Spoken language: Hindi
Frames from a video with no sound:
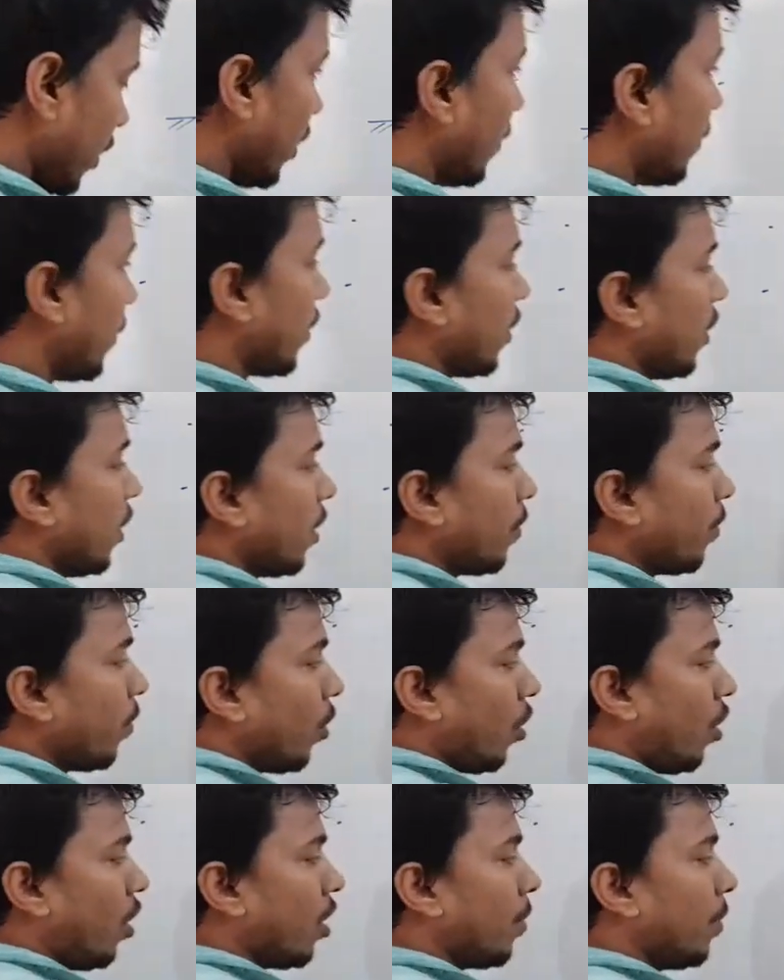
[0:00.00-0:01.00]
यहाँ पर एक
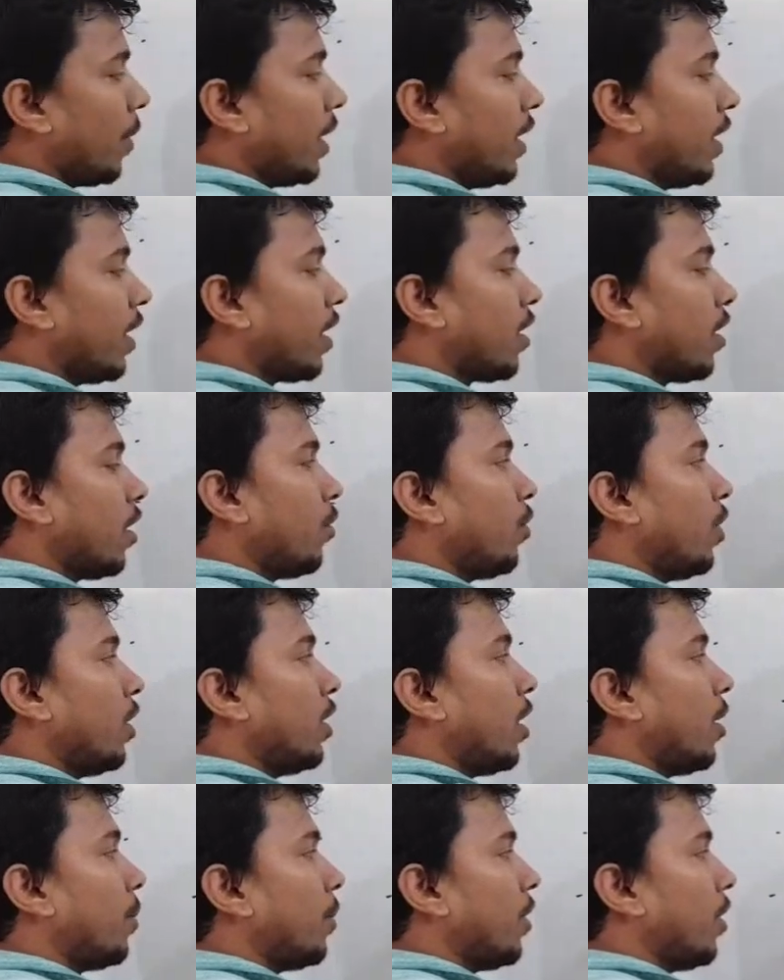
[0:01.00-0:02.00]
ब्लॉक मैंने रखा हुआ
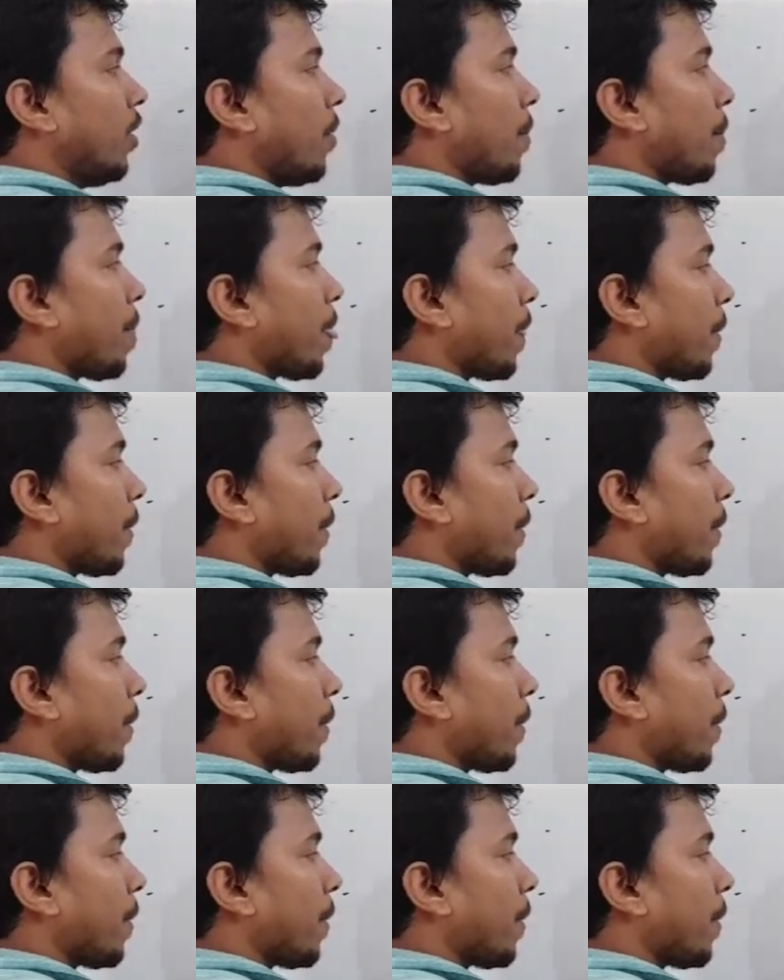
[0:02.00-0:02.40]
है यहाँ पर